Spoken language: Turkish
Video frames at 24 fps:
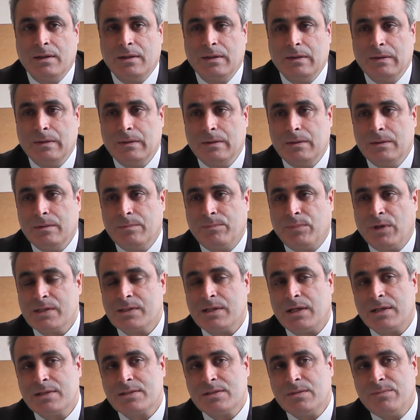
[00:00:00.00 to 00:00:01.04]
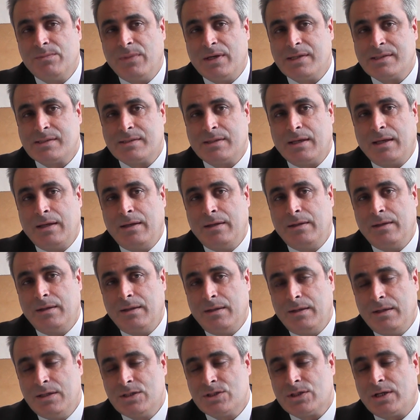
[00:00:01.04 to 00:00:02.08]
e, pazarcı mesleğini
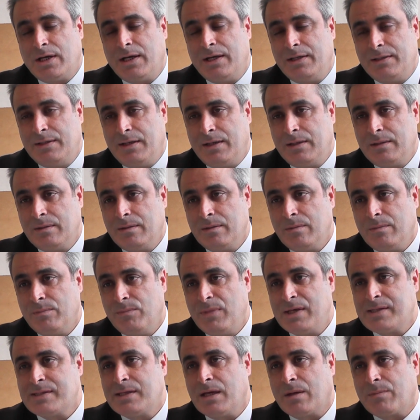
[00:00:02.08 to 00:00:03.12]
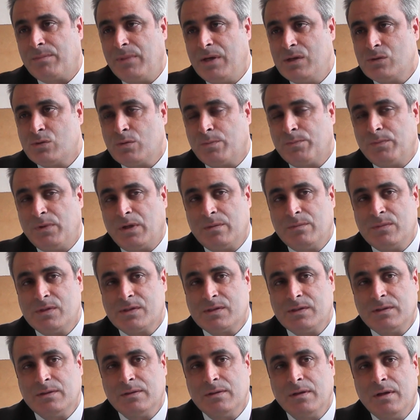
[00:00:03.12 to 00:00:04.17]
icra eden meslek
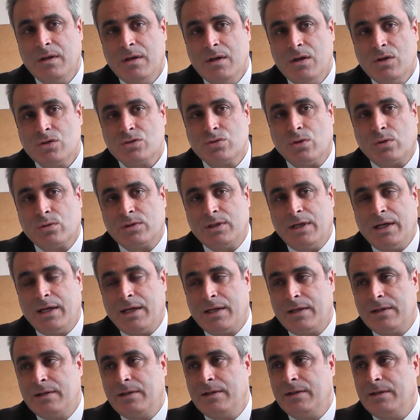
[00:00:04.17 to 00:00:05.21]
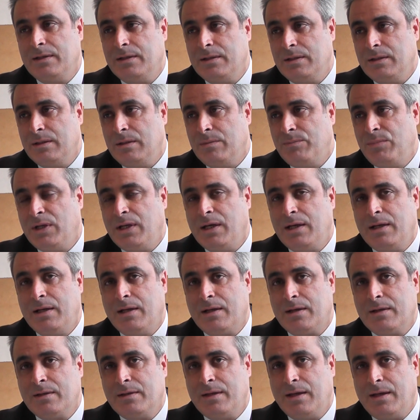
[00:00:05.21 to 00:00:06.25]
mensuplarımızın çok değerli e,
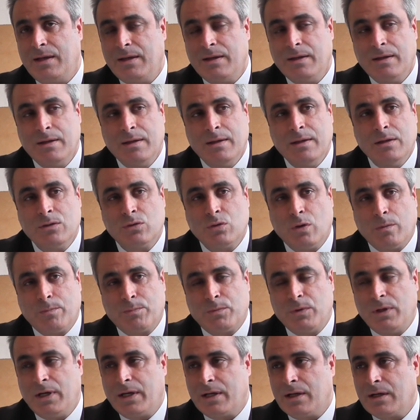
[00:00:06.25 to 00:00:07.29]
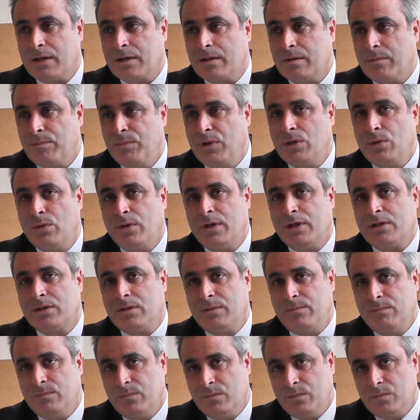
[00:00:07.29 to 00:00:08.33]
bireylerini de toplayarak bir
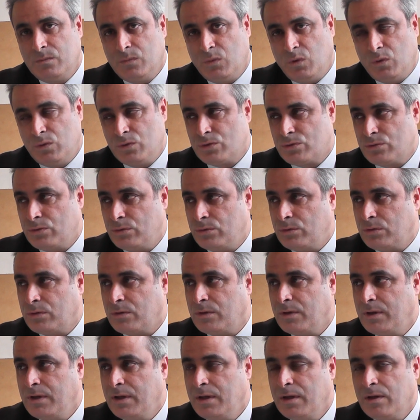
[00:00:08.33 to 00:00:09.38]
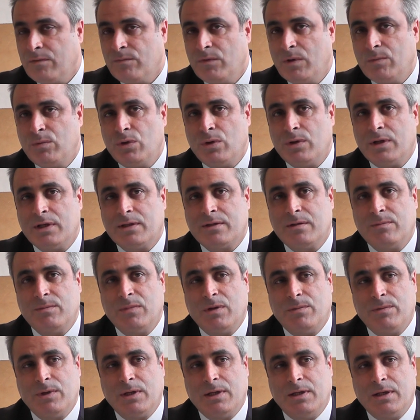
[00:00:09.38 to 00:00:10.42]
yönetim oluşturduk. Ve bu
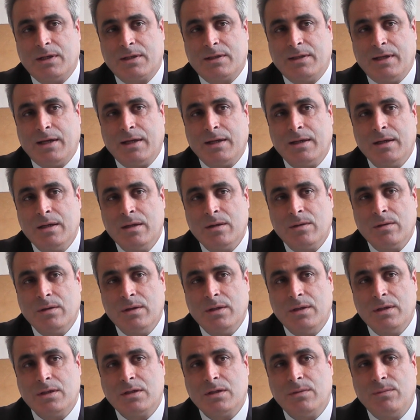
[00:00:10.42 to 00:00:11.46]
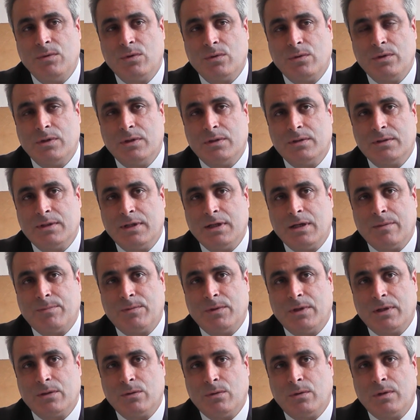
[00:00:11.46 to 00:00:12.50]
yönetimle birlikte 2010 yılında
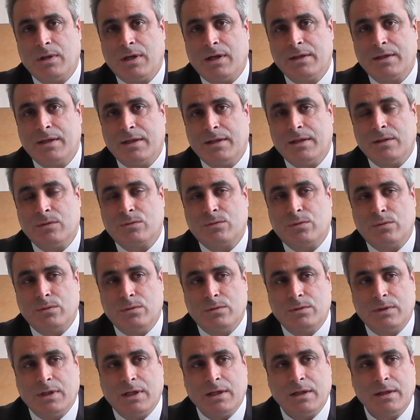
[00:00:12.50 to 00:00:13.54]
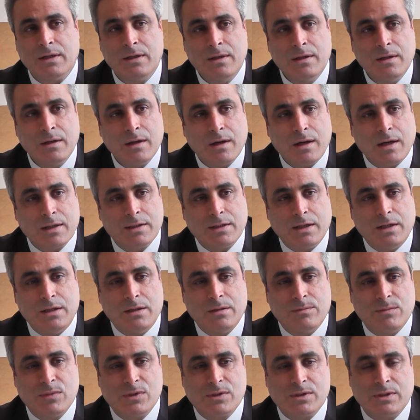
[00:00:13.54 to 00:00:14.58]
yapılan olağan genel kurulda
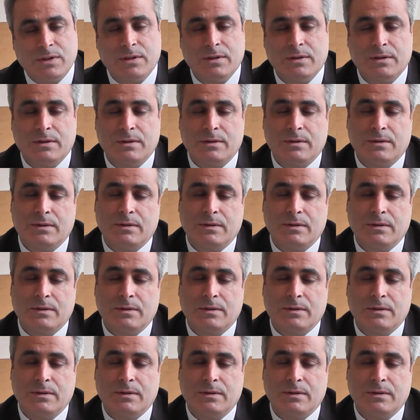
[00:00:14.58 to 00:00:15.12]
adayımızı